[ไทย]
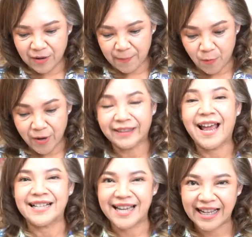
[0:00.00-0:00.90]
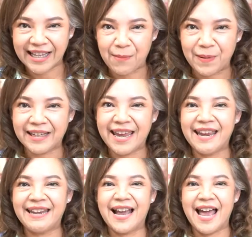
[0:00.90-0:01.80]
กับคนต่างชาติต่างประเท
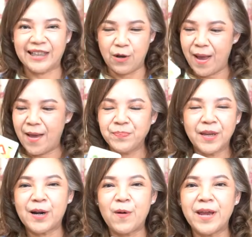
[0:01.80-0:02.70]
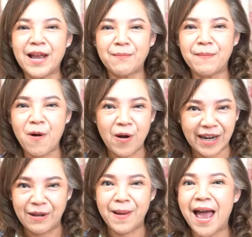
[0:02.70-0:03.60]
ศนะคะแต่ว่าเราก็ยังมอง
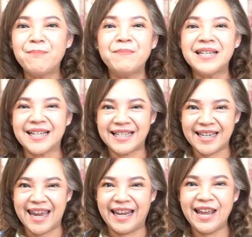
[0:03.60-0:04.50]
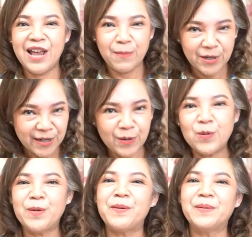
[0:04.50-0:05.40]
เห็นภาพไม่ชัดเจนเพราะฉัน
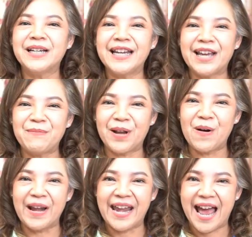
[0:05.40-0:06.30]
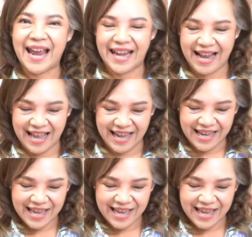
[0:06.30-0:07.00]
คุยเป็นเพื่อนกันไปก่อนได้นะคะ